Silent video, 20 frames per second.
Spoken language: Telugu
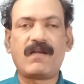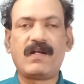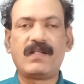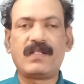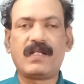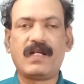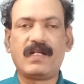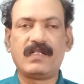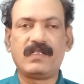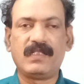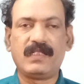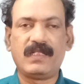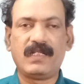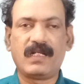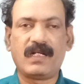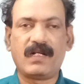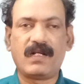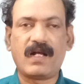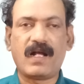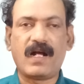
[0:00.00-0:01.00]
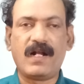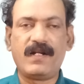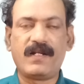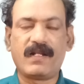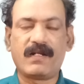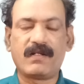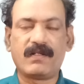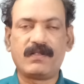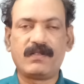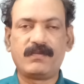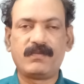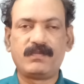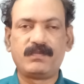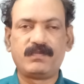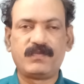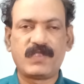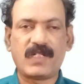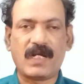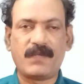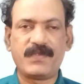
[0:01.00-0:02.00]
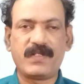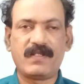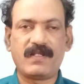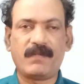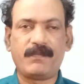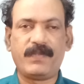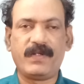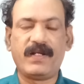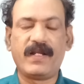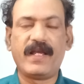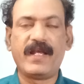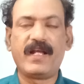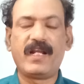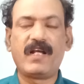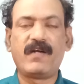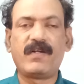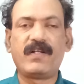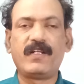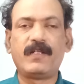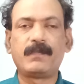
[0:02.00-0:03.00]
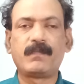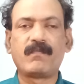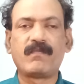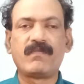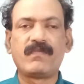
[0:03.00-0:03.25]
తర్వాత ఇండియా ఆడిటర్ రామచంద్ర పిల్లయ్య అనేవాడిని